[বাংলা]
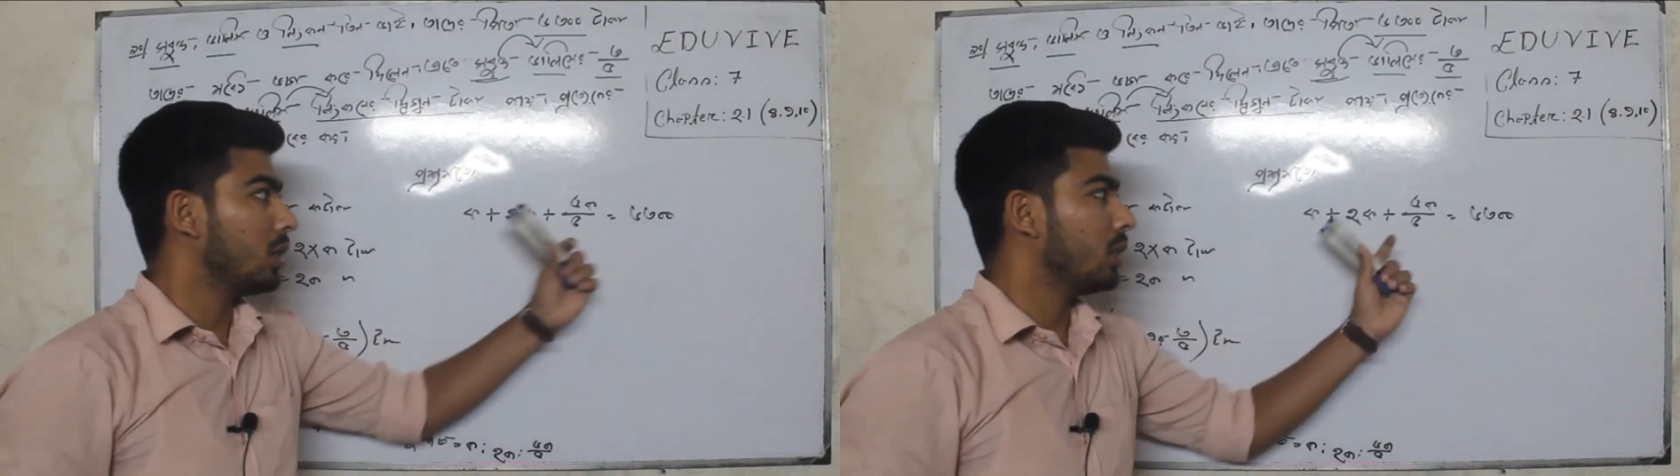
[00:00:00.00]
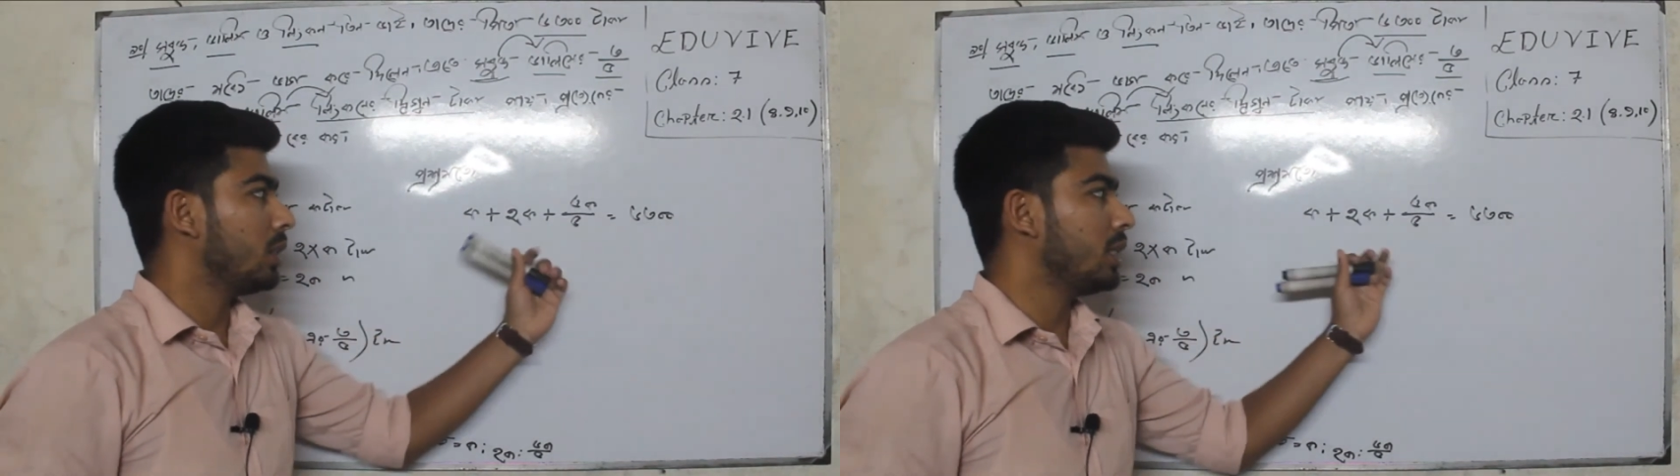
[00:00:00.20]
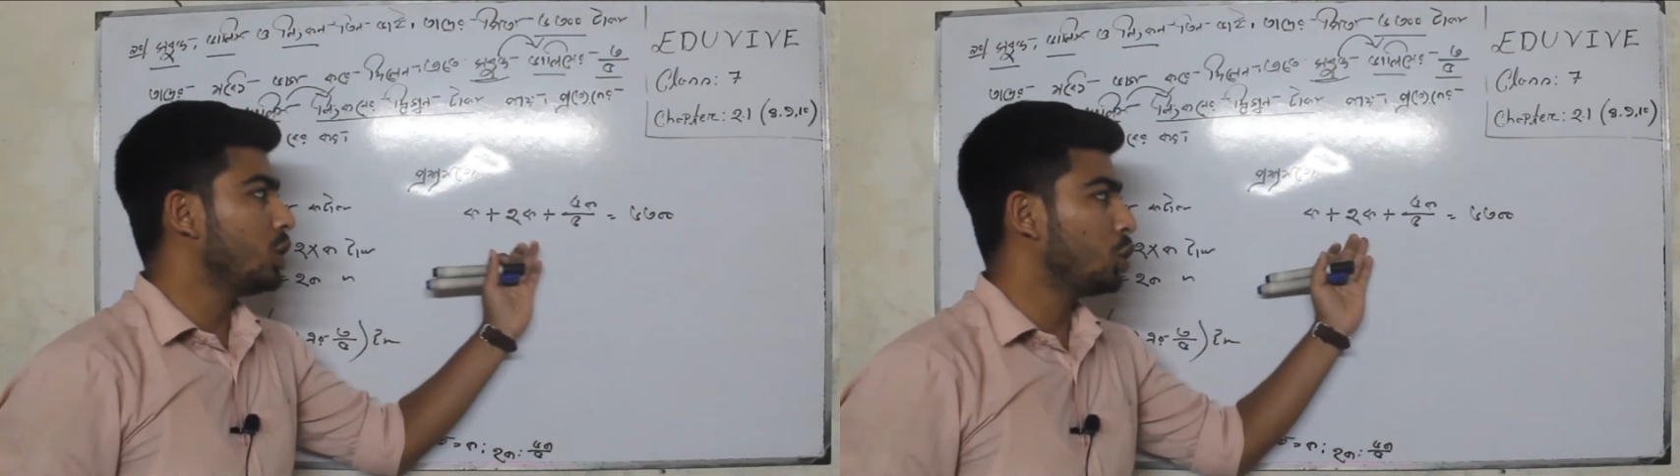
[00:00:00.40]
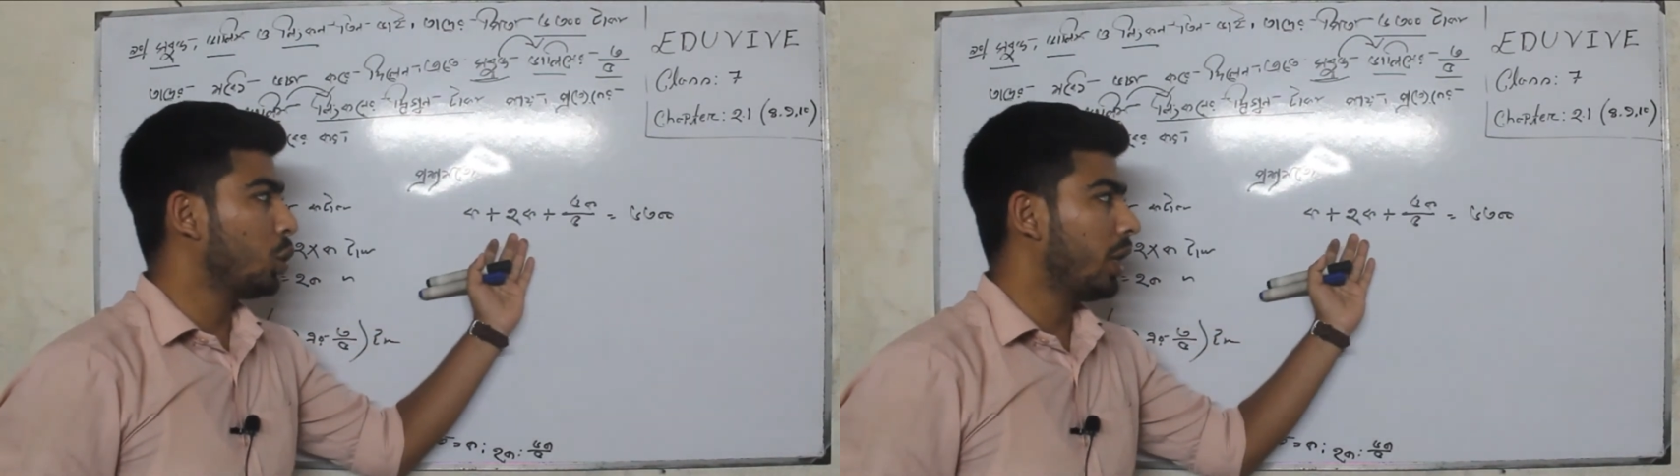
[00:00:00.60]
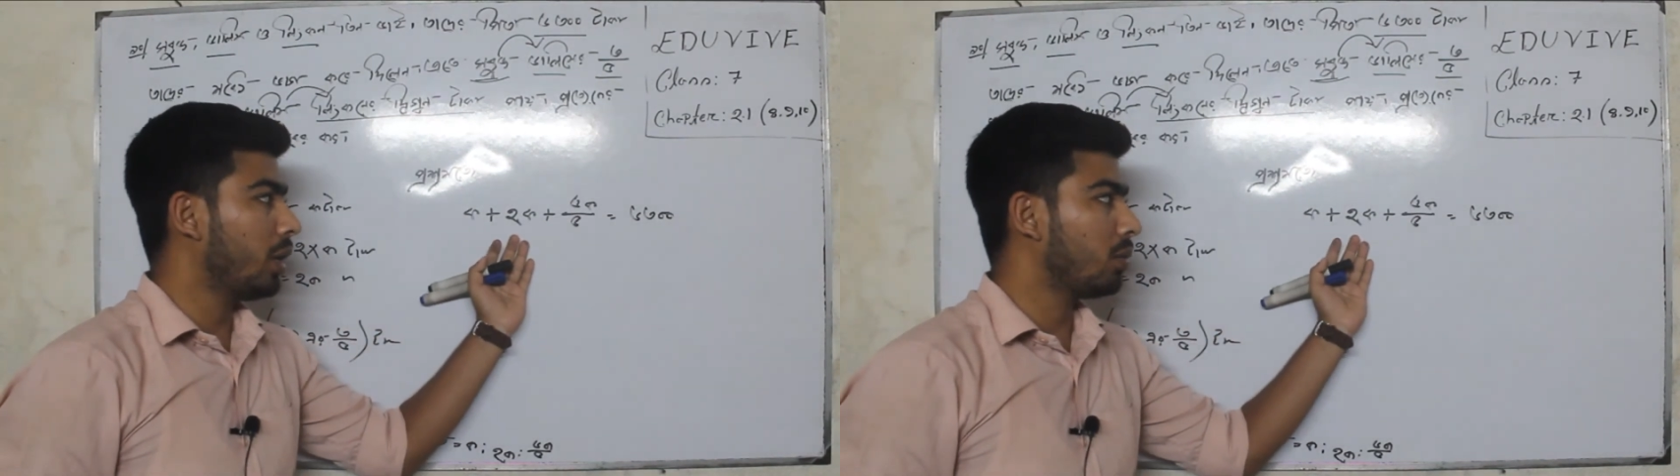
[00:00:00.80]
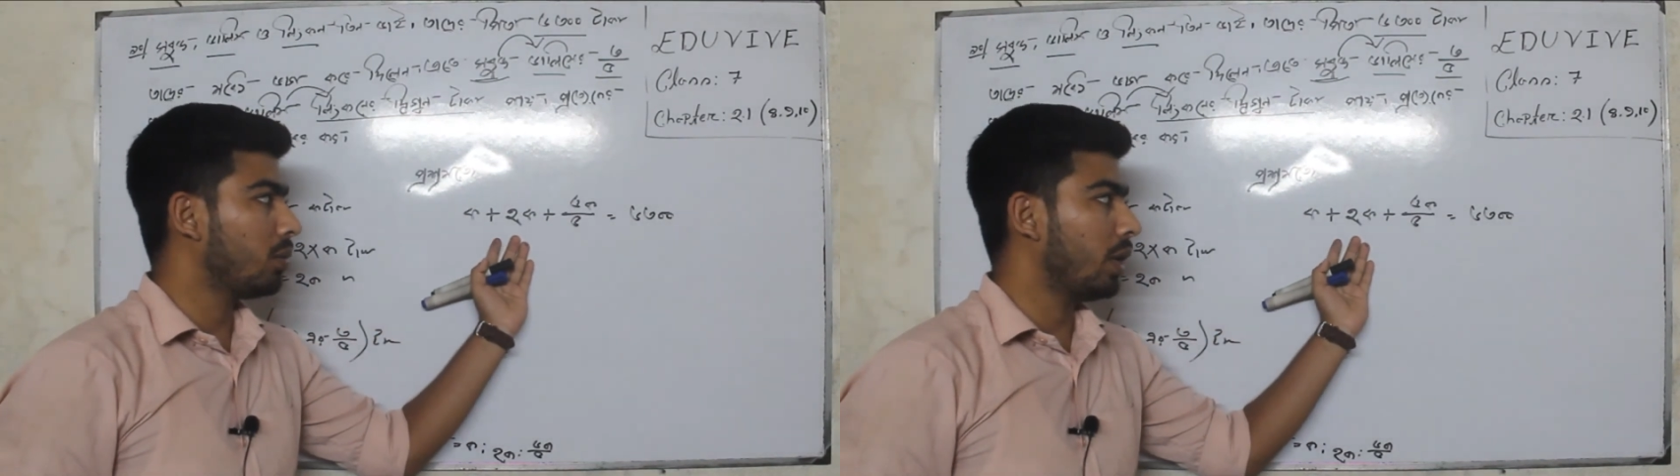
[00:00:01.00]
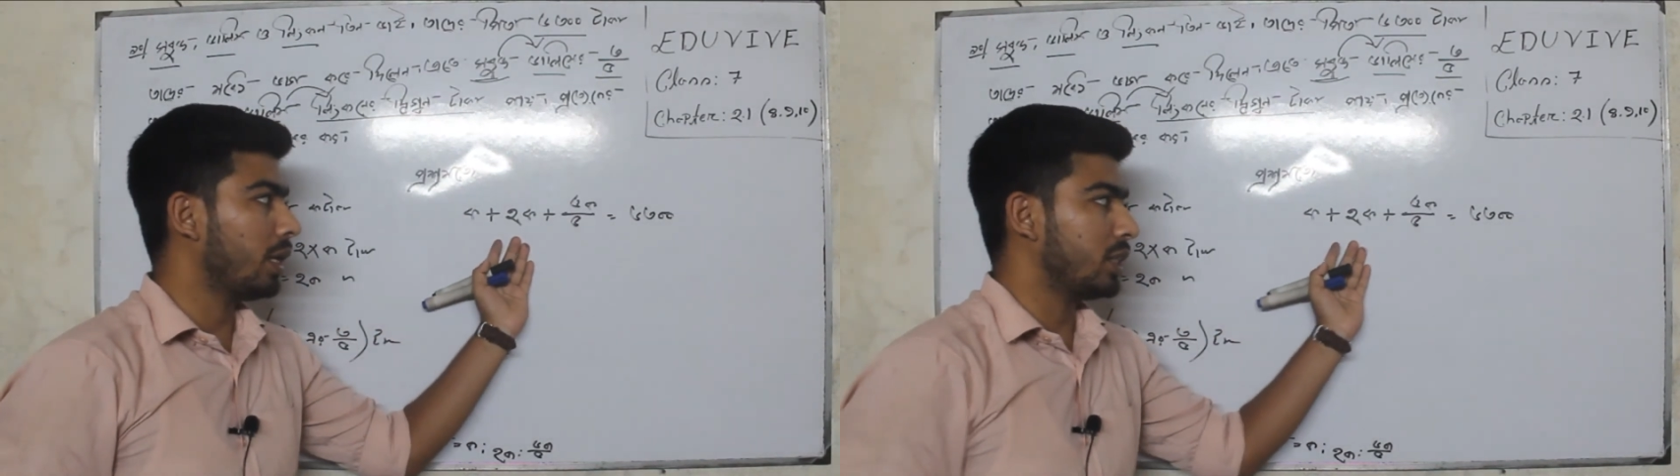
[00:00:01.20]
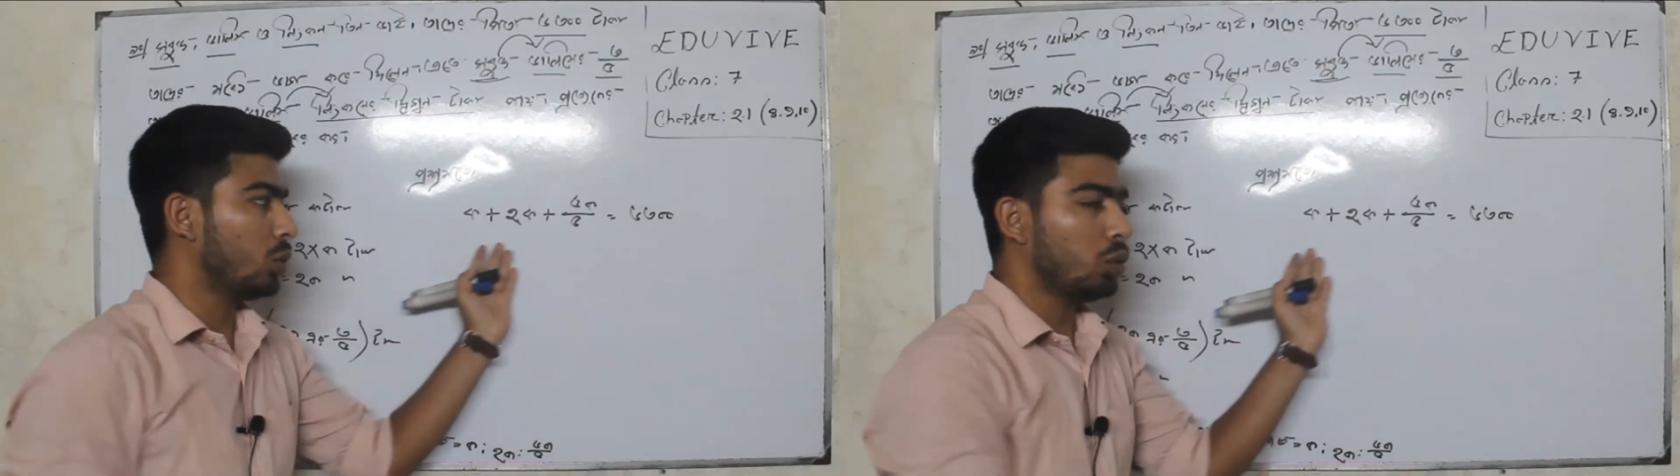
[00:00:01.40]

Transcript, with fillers: তিনজনের যেহেতু